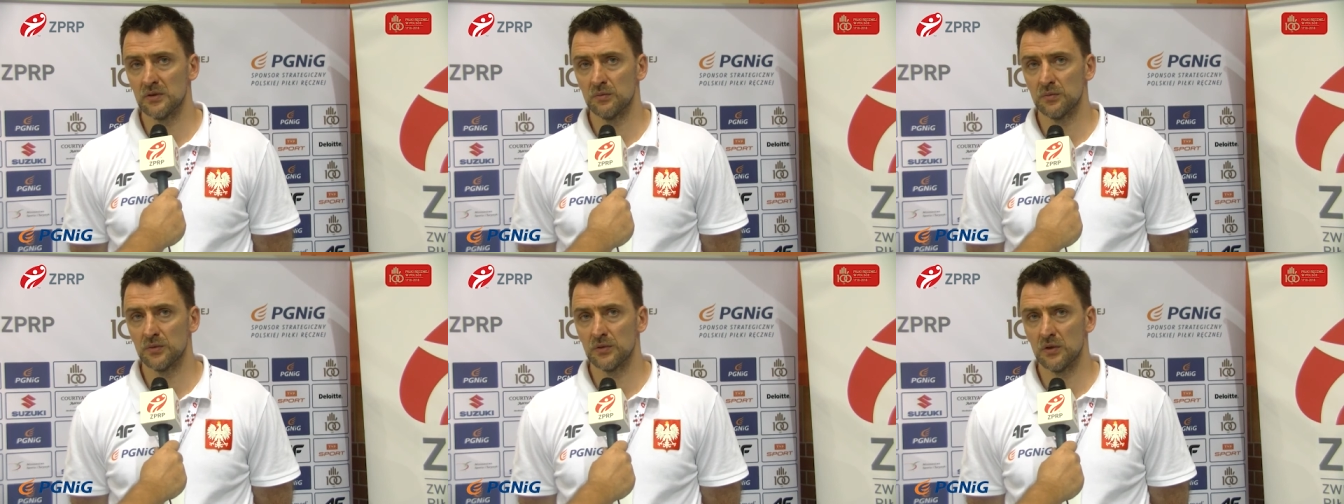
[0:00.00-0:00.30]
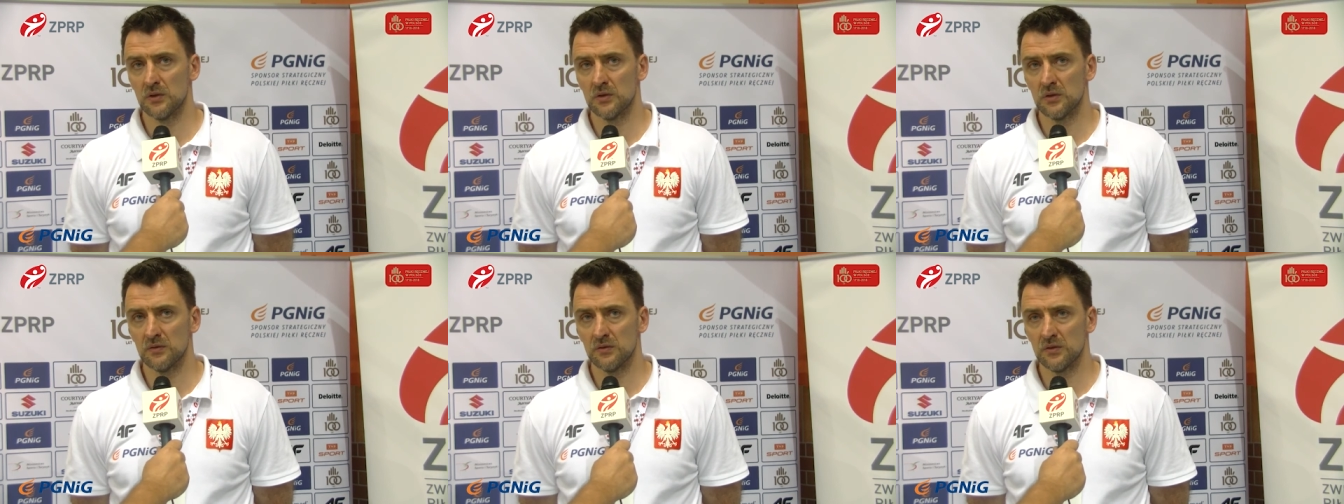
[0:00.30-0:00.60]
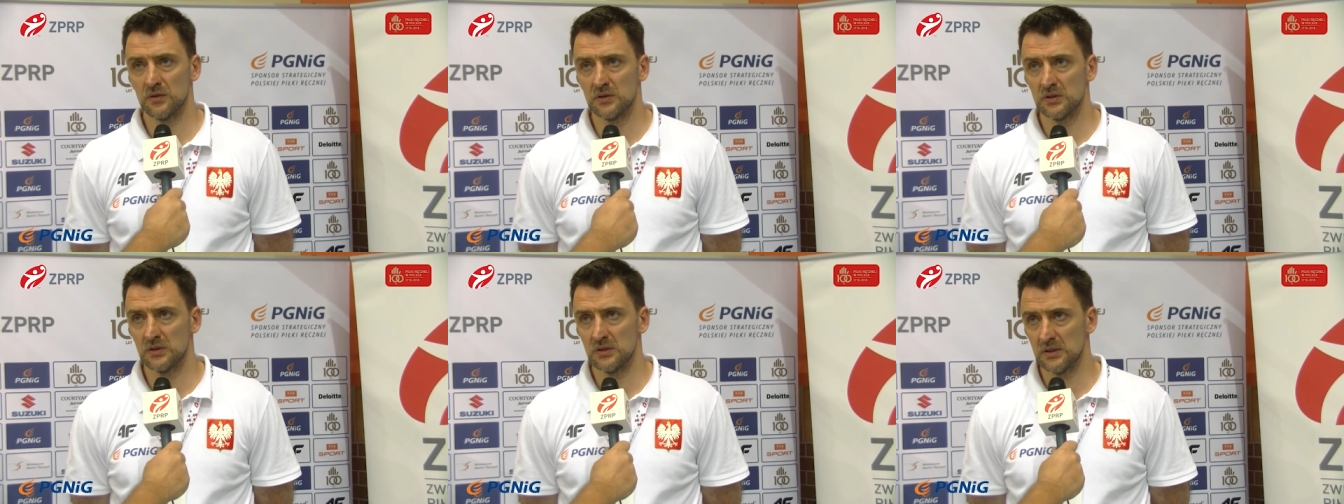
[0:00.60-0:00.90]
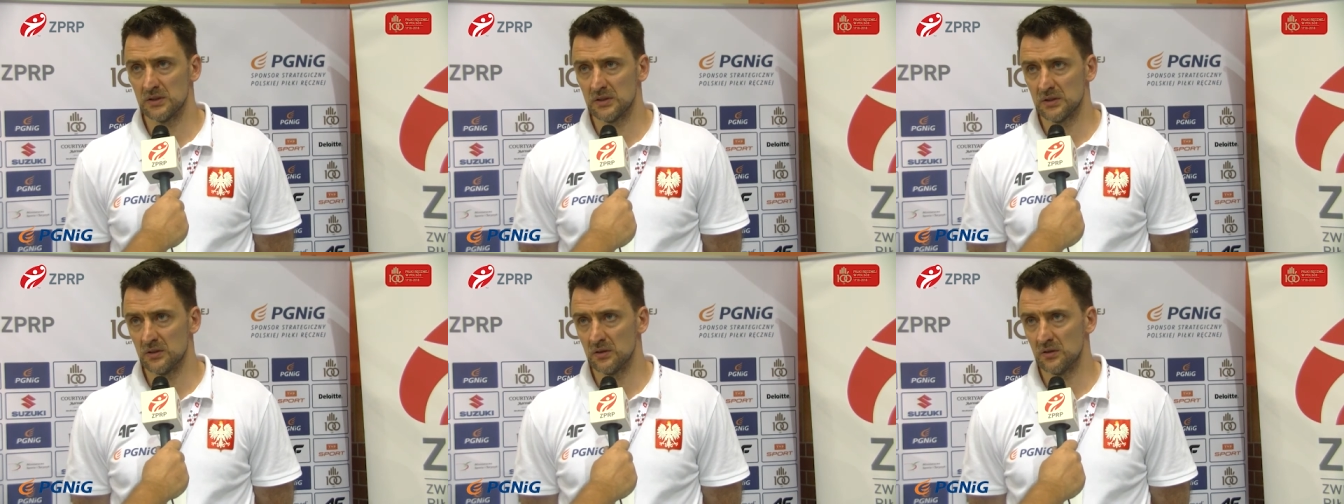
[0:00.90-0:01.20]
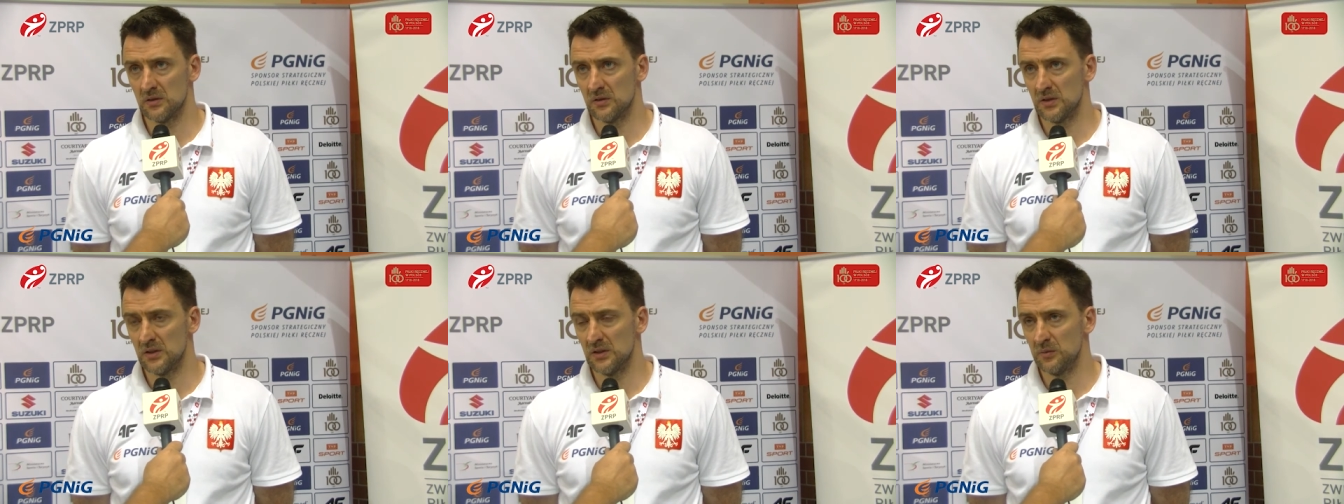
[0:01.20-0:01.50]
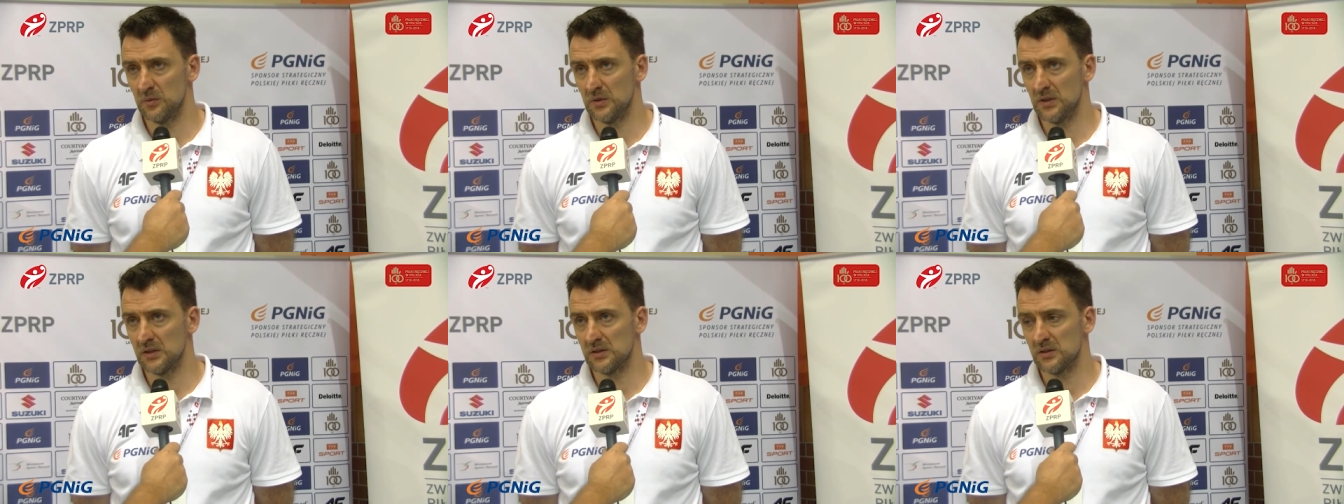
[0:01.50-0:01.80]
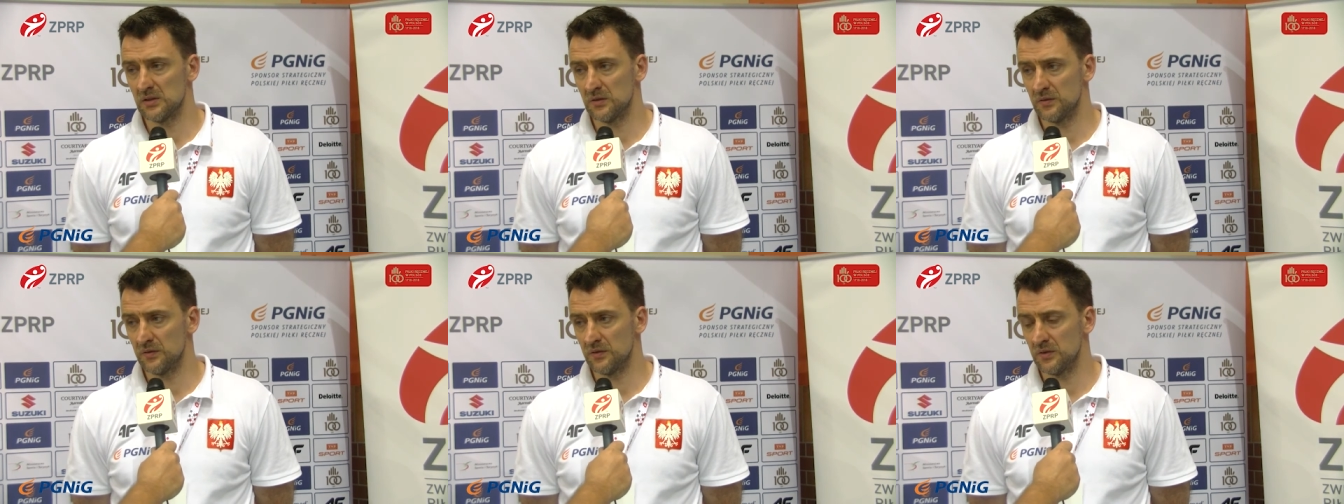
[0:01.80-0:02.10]
przygotowujący nas do
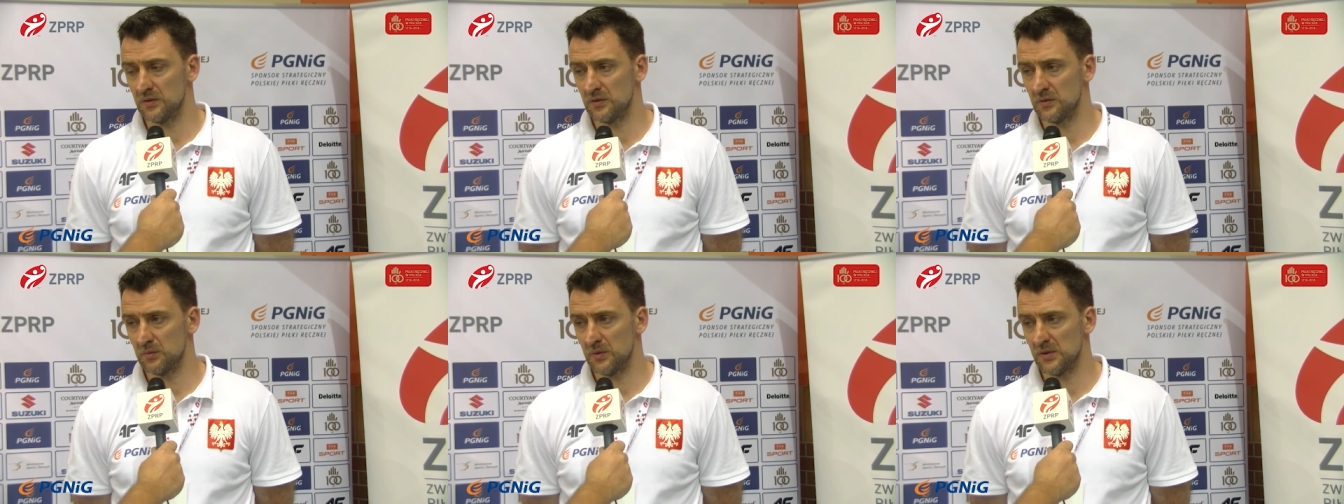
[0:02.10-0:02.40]
eliminacji w e,